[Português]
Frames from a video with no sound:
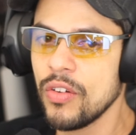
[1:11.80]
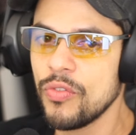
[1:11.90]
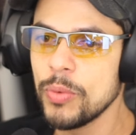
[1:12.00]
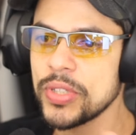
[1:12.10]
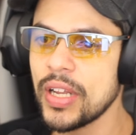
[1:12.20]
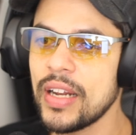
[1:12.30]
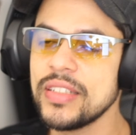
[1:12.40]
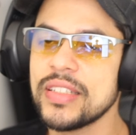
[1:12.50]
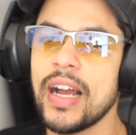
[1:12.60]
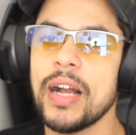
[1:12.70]
Vamos
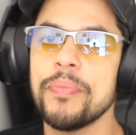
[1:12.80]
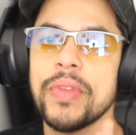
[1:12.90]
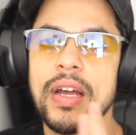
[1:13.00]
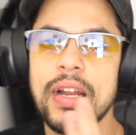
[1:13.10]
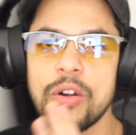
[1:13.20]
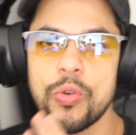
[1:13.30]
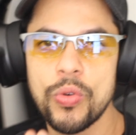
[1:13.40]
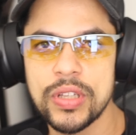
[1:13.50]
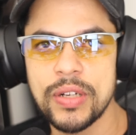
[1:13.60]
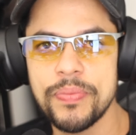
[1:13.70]
analisar a
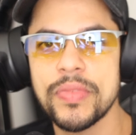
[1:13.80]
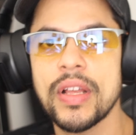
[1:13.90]
Anaconda,